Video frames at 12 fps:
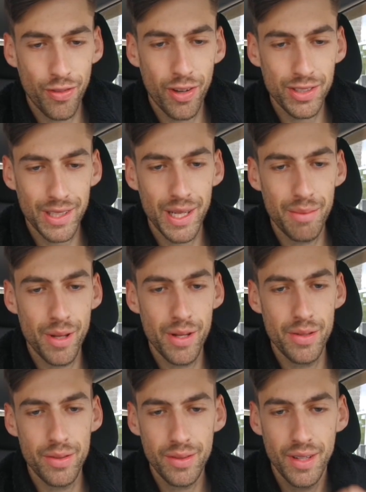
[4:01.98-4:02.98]
vais voir sur le
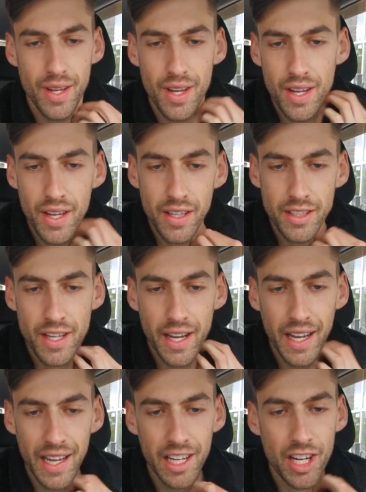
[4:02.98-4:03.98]
menu. Il y
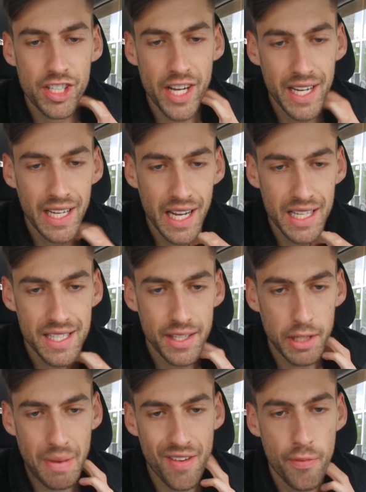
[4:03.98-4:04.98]
aurait le chai glacé
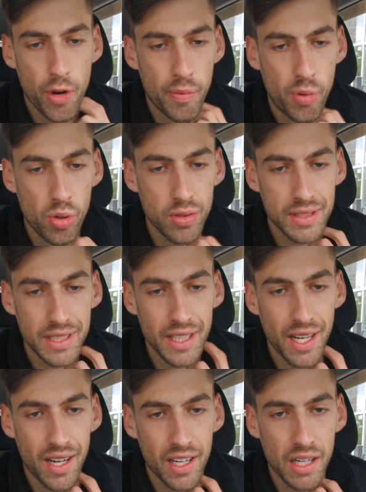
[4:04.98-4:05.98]
qu'on m'avait proposé
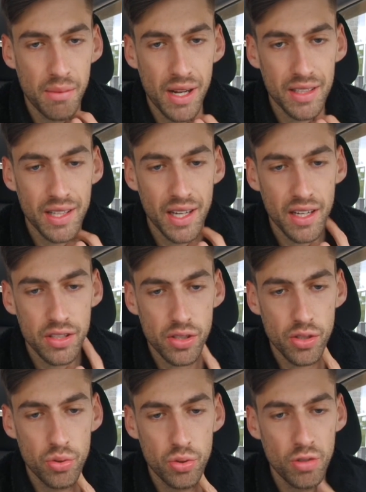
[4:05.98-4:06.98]
en commentaire sur
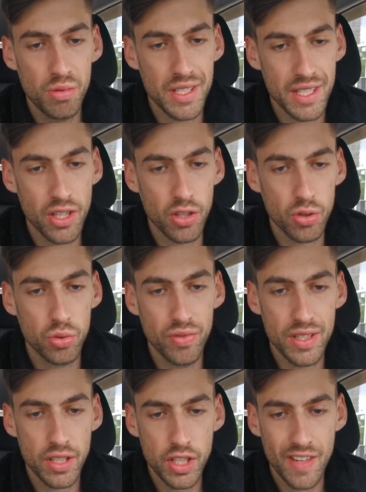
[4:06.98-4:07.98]
YouTube. J'essaie de
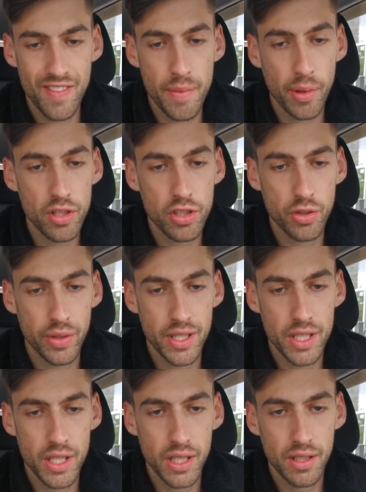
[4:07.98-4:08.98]
retrouver ça. J'avais pris un
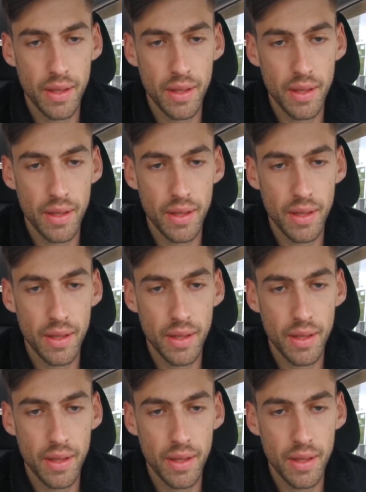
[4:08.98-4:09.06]
screenshot,